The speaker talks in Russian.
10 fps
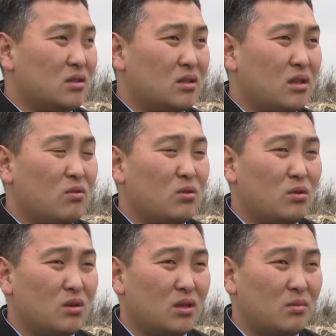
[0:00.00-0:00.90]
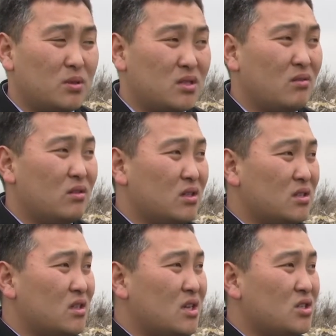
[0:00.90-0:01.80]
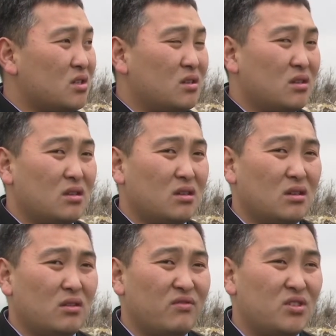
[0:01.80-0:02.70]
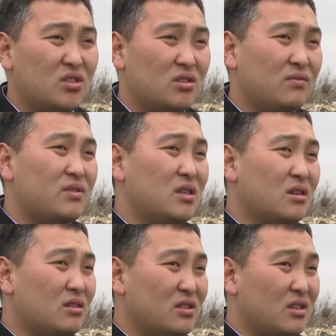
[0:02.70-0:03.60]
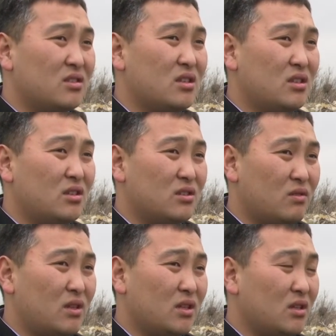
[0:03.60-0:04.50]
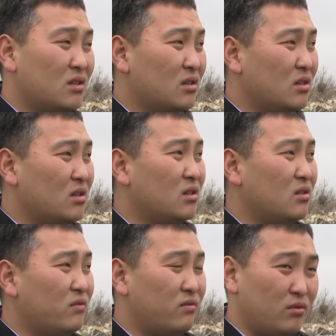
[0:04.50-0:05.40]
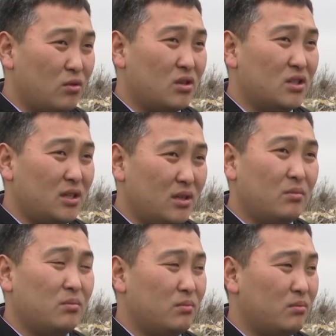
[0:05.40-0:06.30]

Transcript: Главой города поставлена задача э, вычистить все несанкционированные свалки э, в городе и